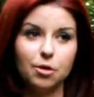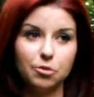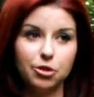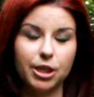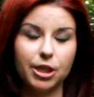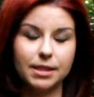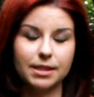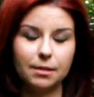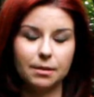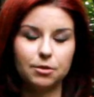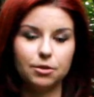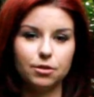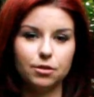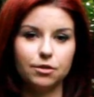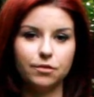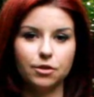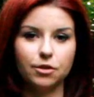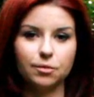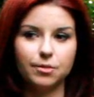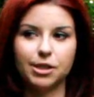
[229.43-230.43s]
musiała zamknąć
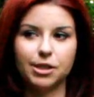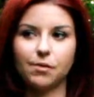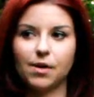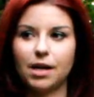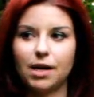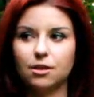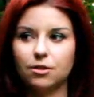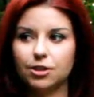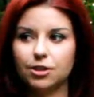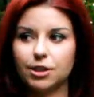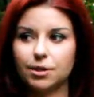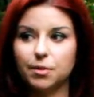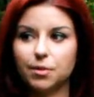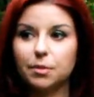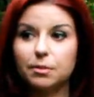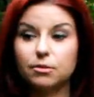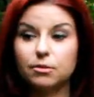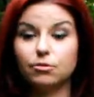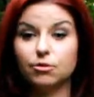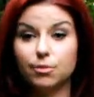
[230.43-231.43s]
swoją działalność, po
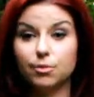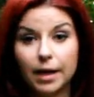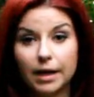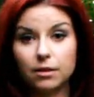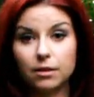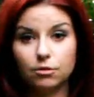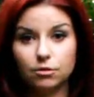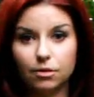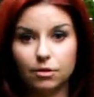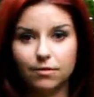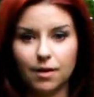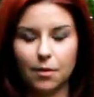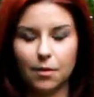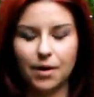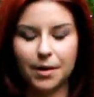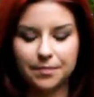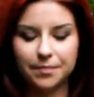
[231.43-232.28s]
prostu zbankrutowała.